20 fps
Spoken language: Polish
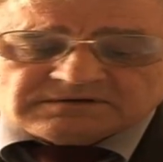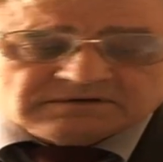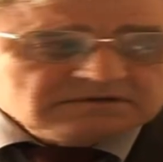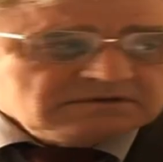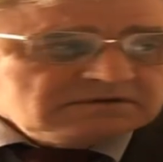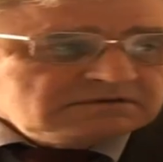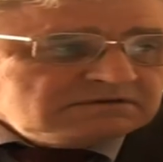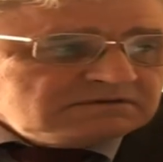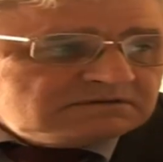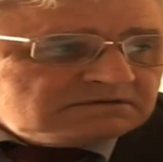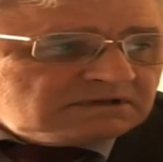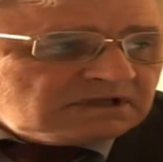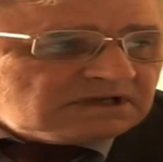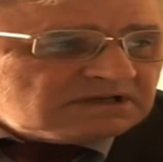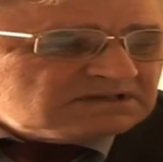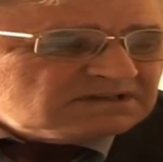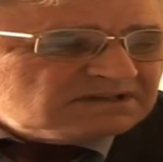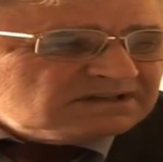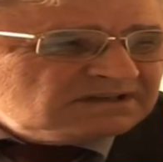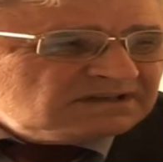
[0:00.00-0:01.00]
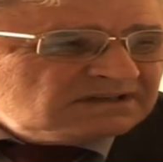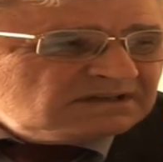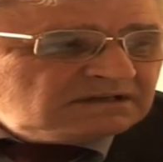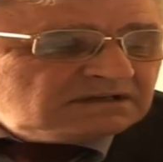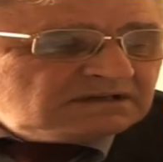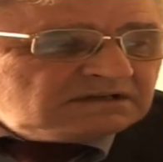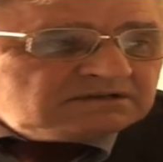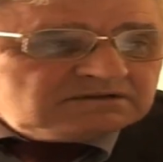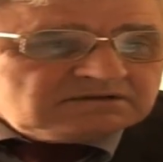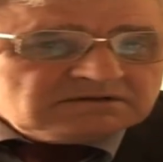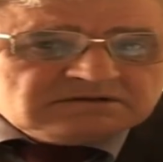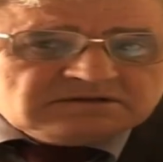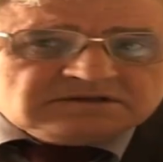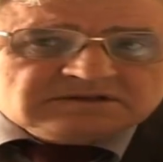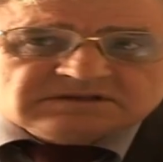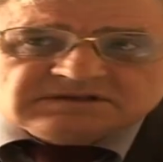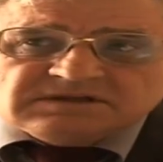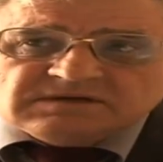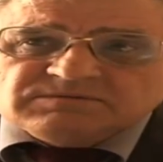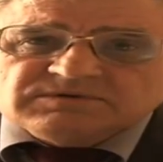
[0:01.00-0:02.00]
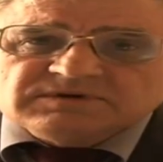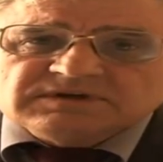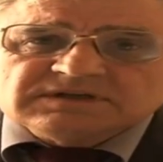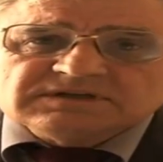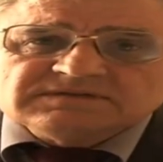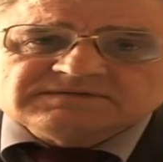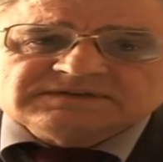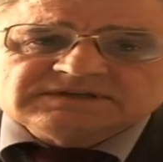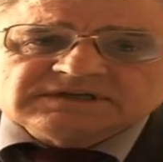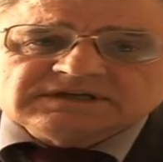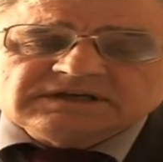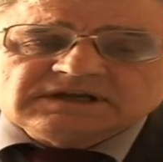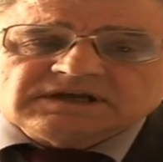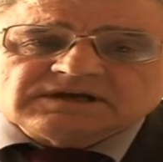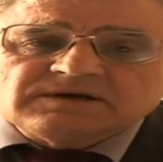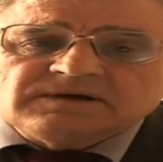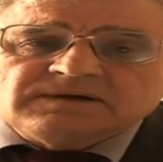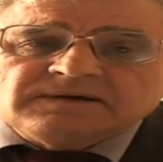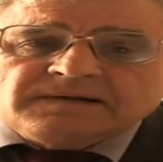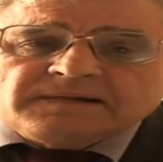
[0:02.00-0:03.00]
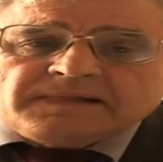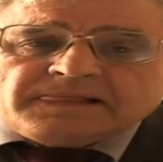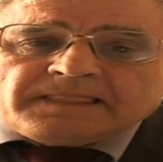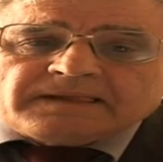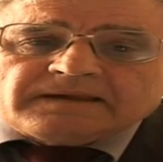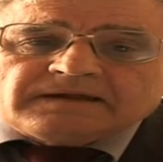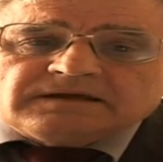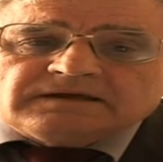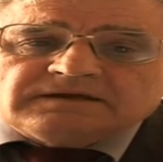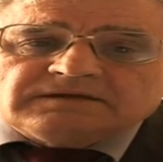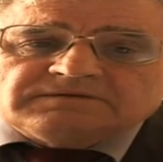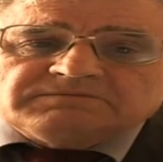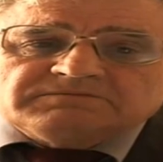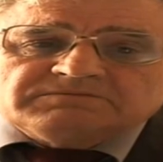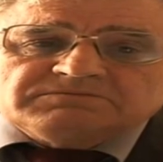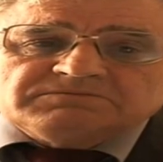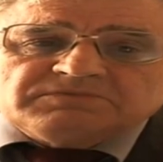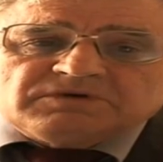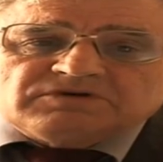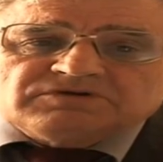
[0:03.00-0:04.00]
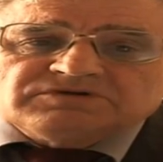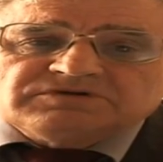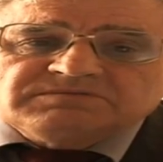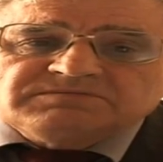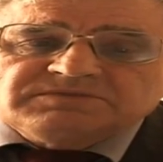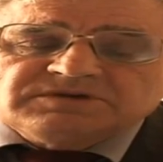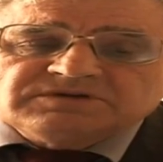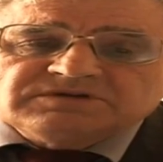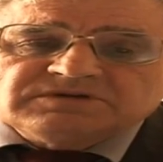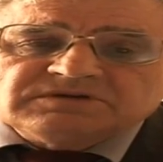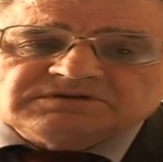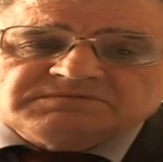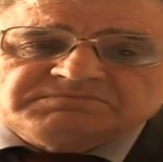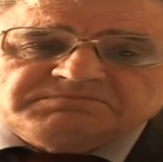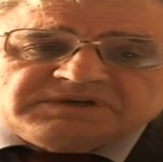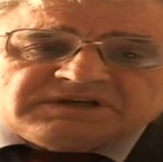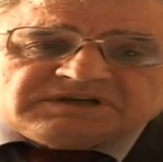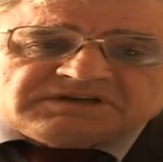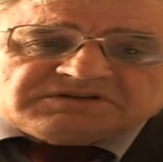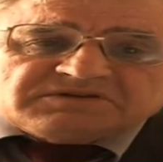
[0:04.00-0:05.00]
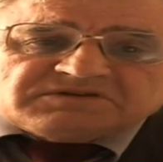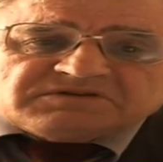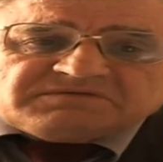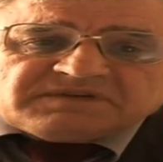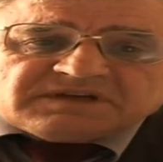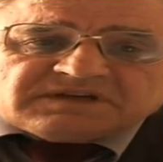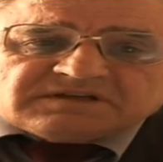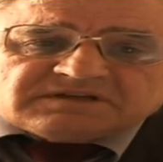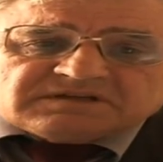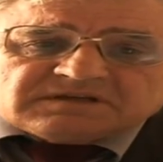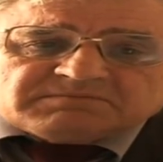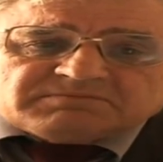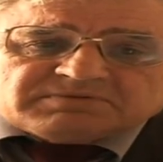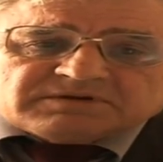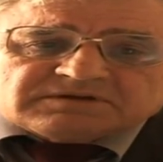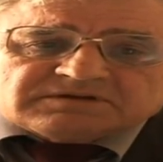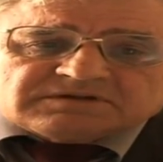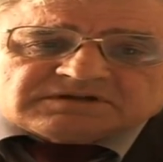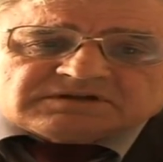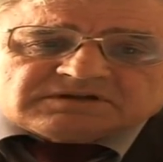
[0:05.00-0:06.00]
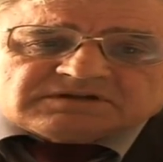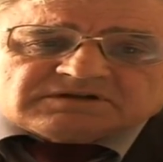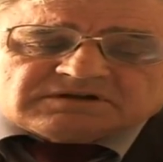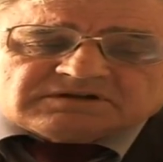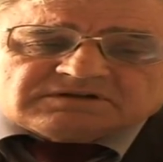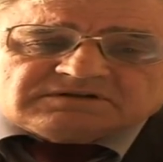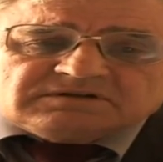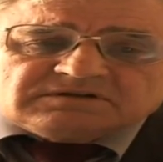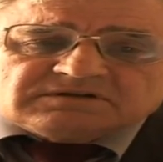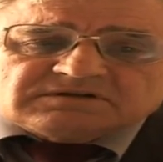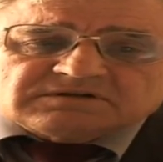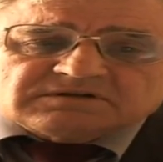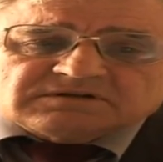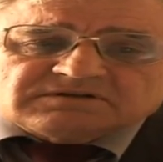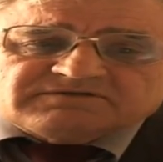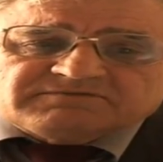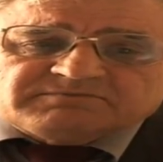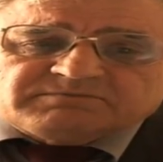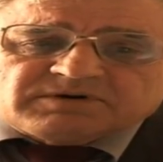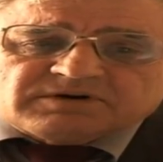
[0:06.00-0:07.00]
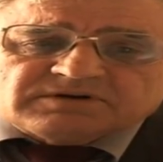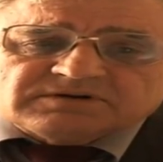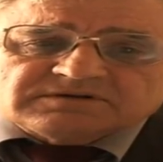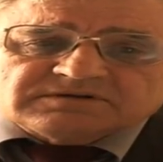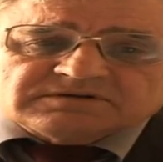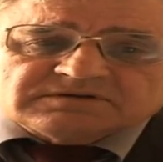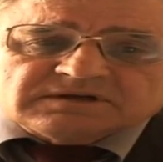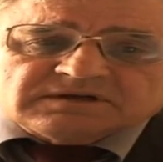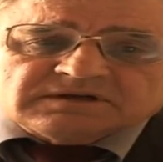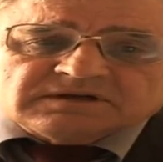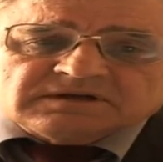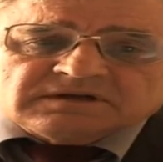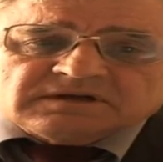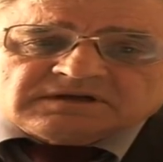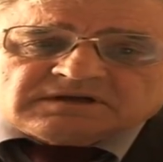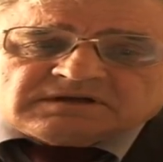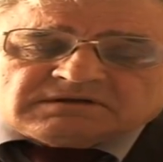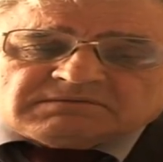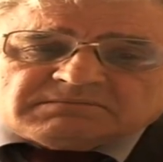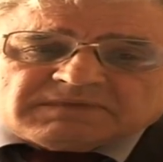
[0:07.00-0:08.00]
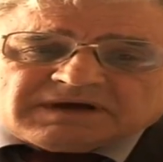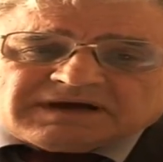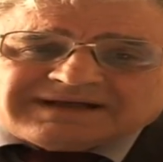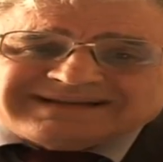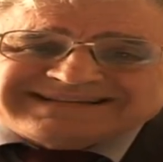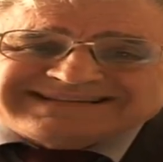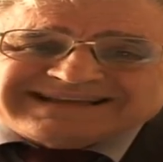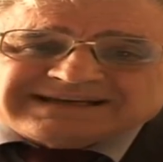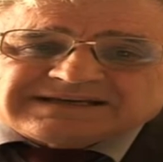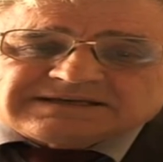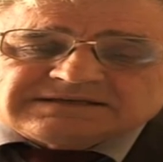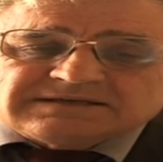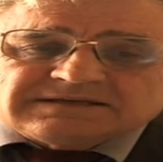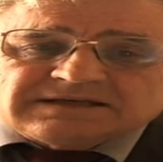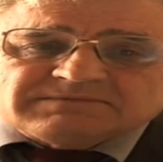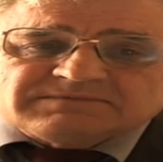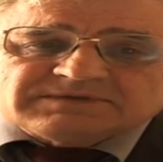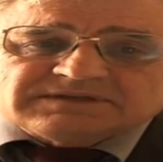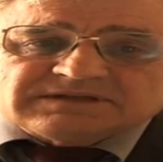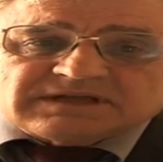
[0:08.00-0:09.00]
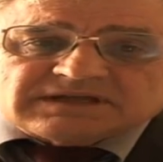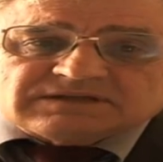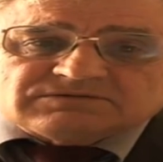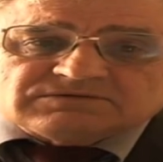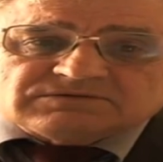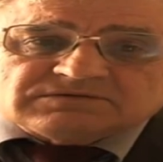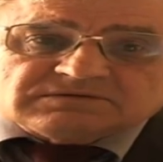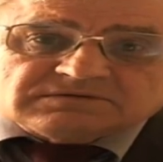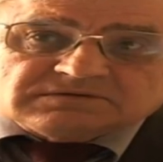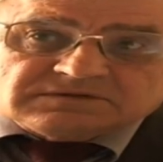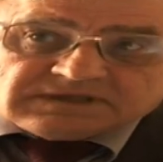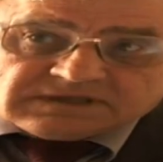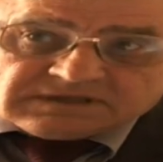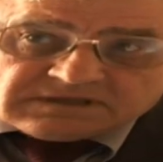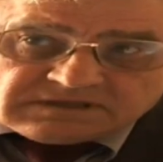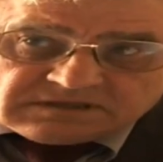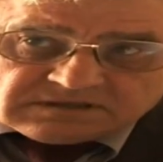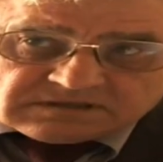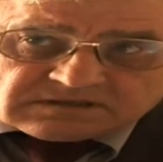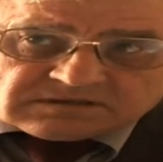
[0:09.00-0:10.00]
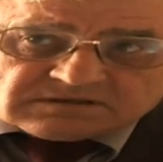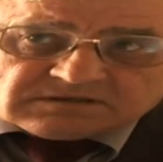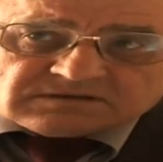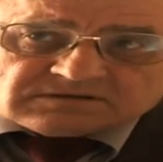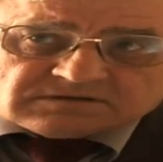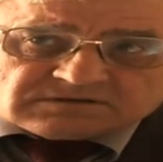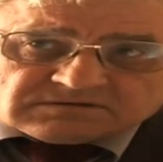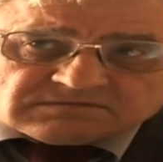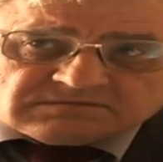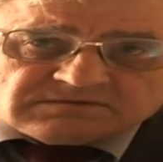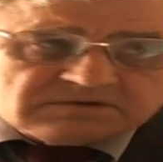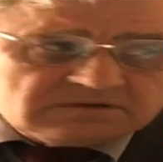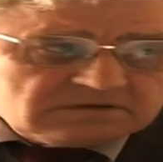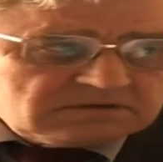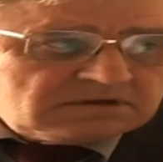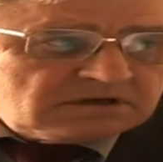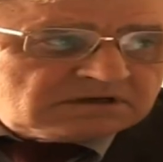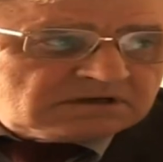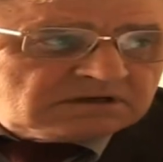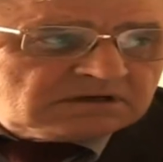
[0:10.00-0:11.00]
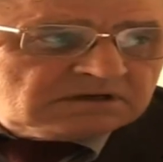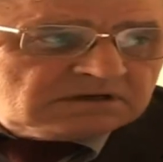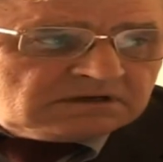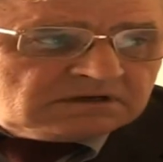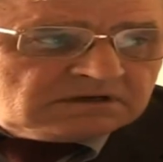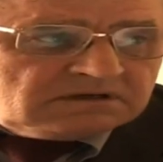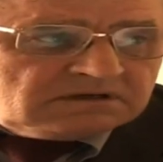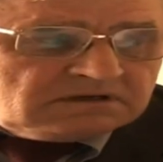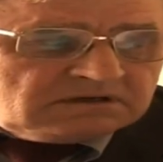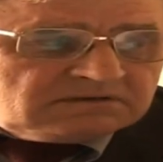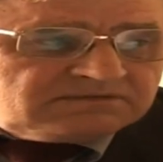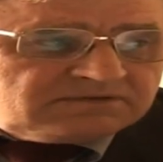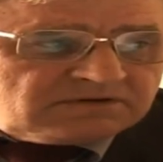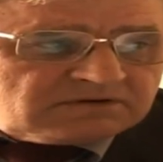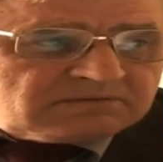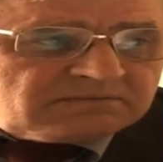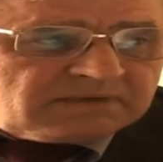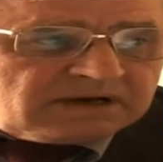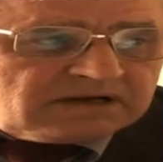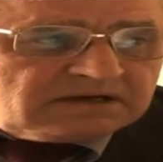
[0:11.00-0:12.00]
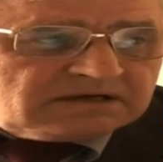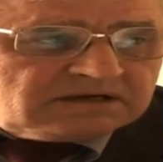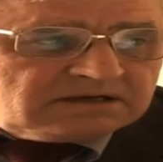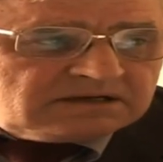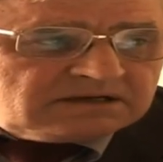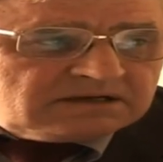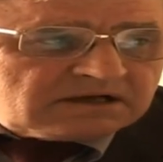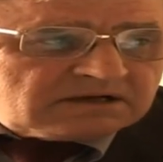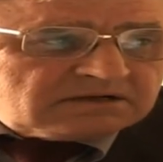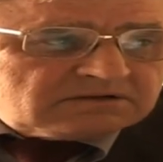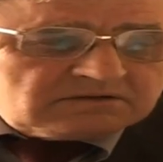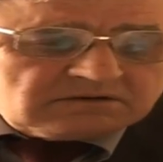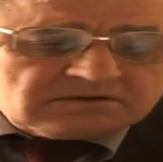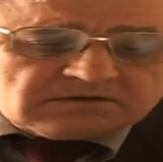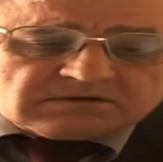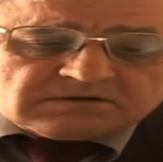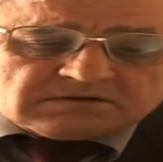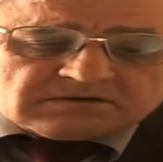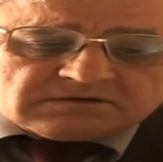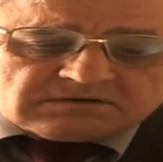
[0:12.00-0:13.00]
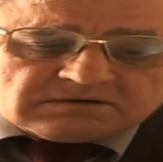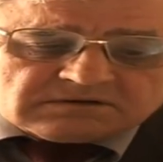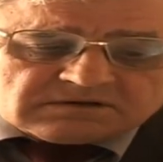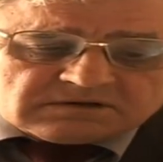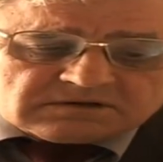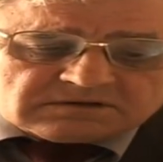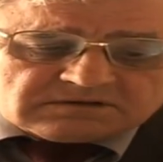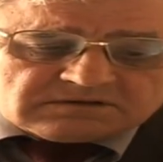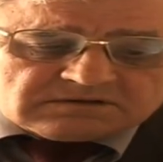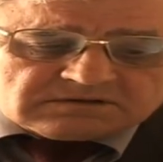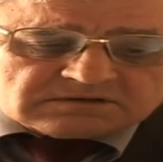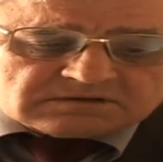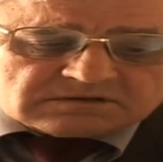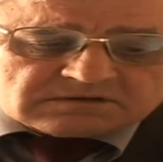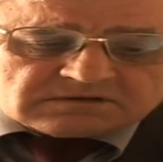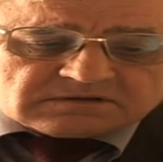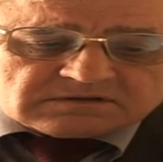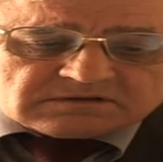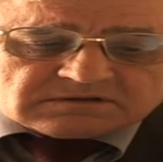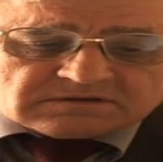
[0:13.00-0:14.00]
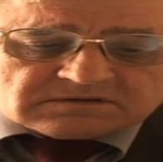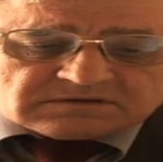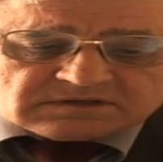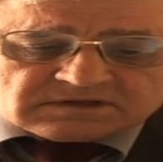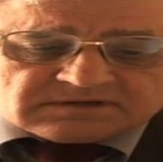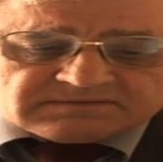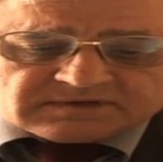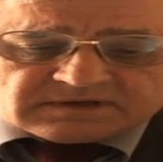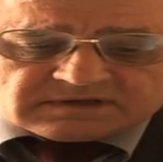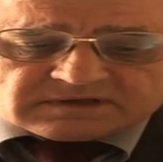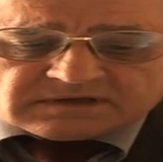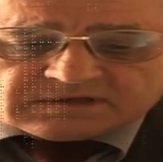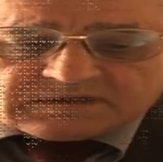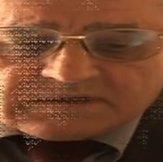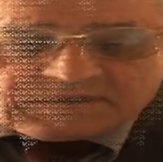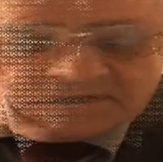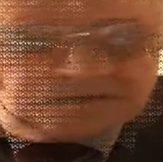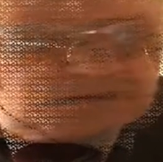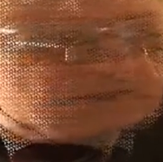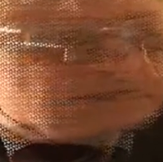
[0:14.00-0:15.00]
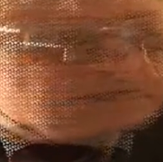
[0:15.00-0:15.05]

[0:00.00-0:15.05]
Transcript: No i także to nic nie było nadzwyczajnego. 85 e, czy więcej procent lotnisk w Polsce ma taki sam status techniczny oczywiście i formalny jak to lotnisko Siewierny.